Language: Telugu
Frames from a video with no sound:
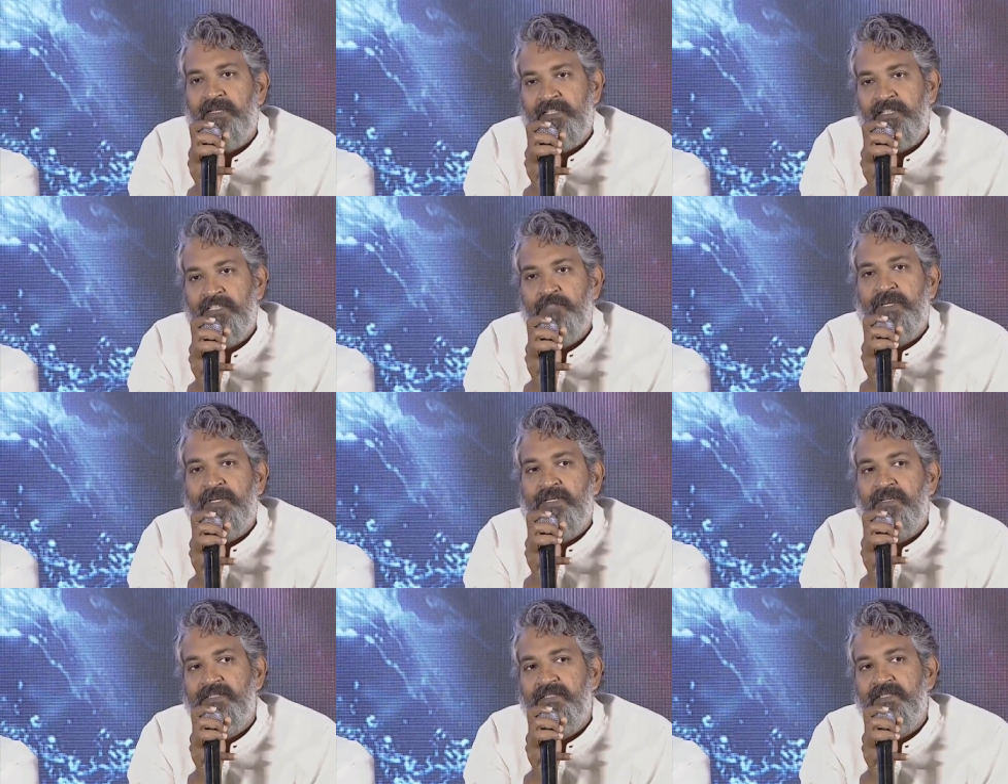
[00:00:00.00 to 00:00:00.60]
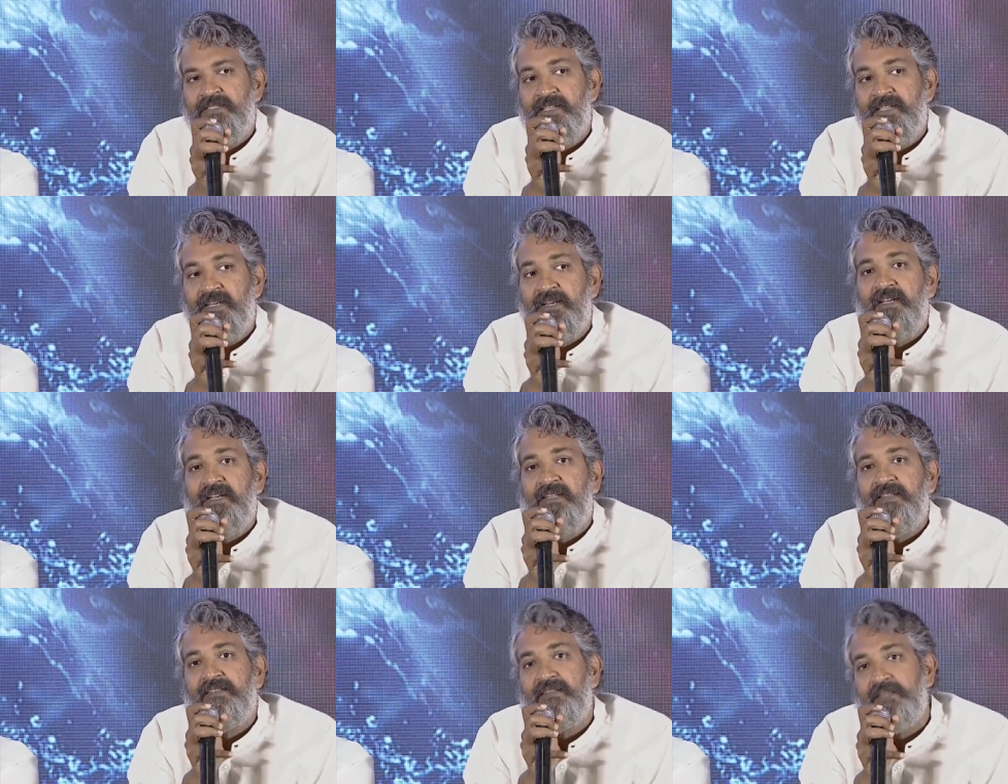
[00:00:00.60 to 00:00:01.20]
ఎక్స్పెక్టేషన్స్
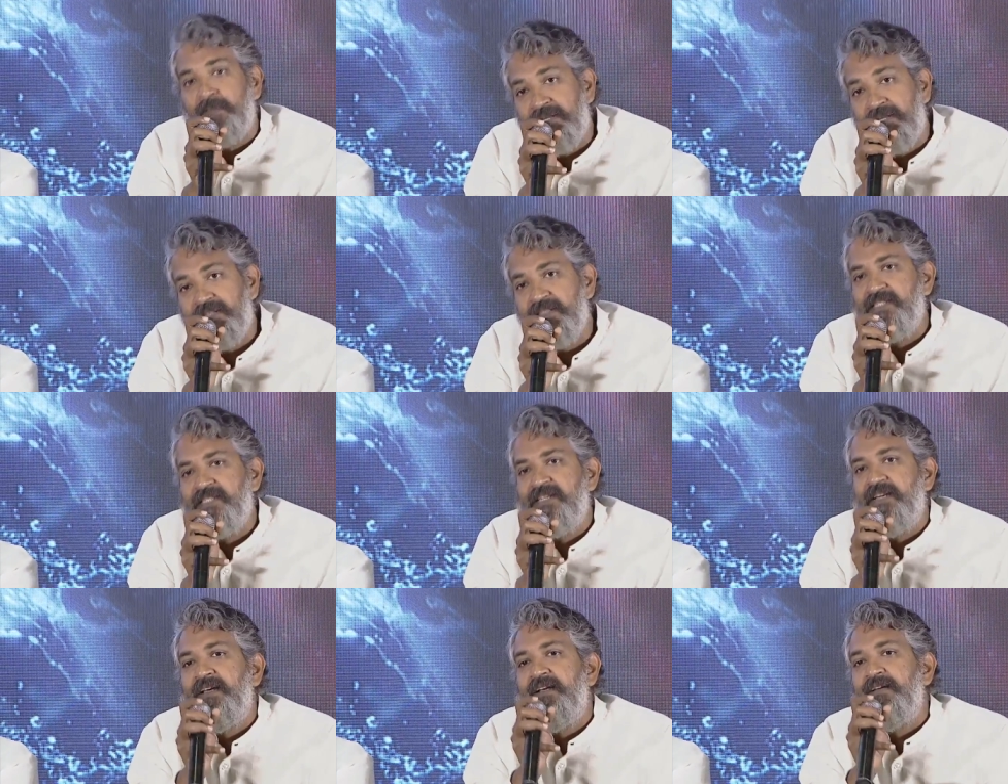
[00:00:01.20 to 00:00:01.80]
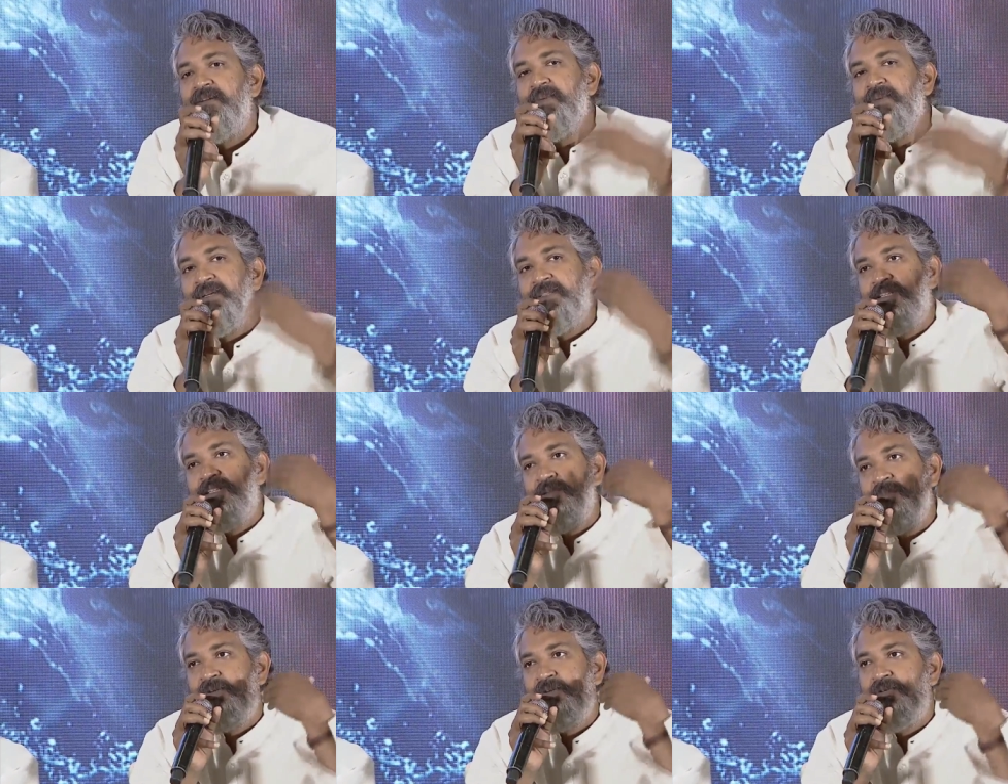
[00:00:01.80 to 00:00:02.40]
జనాలు ఇంతమంది జనాలు మన
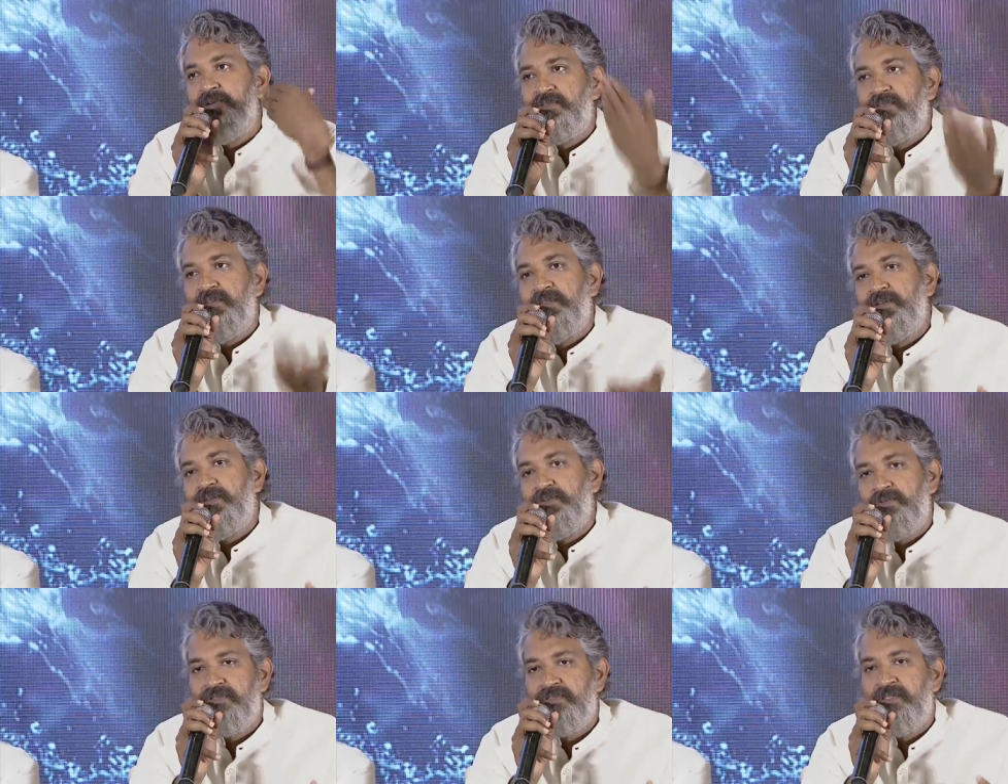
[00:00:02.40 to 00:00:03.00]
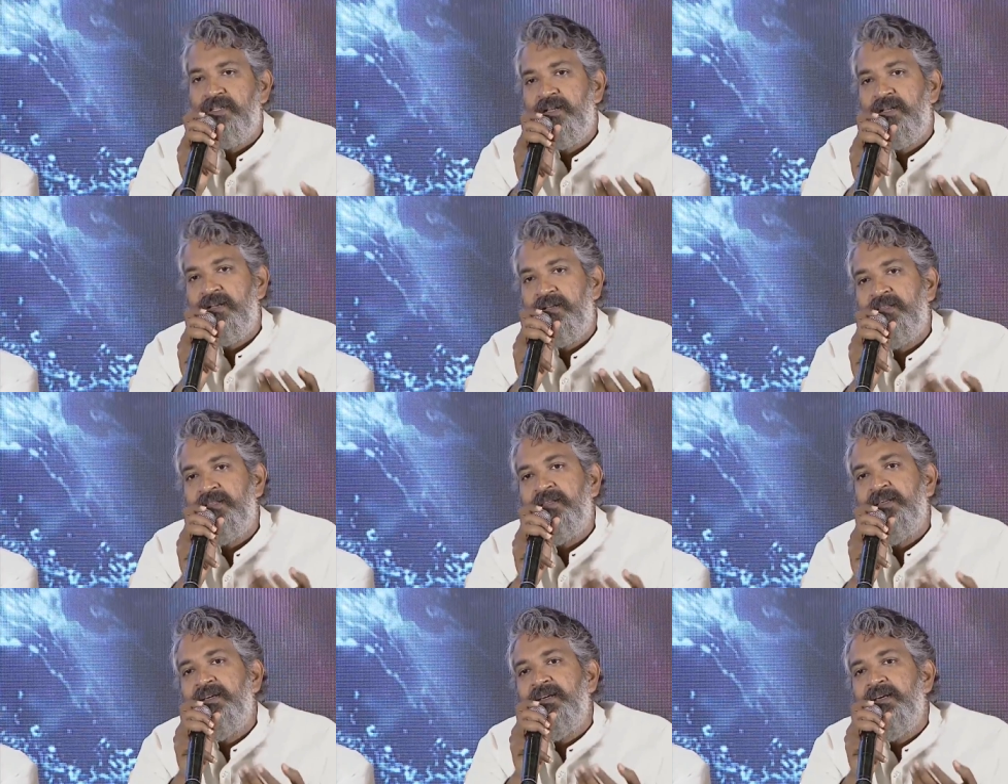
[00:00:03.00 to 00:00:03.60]
సినిమా కోసం ఎదురు చూస్తున్నారు
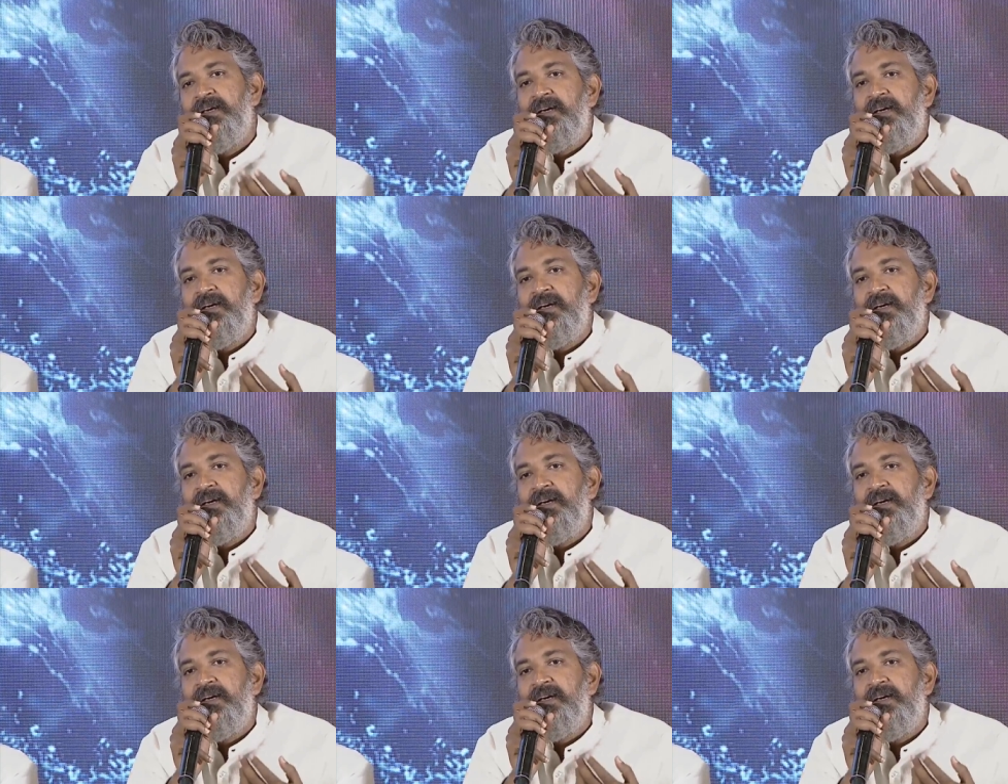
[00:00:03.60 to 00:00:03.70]
అన్నది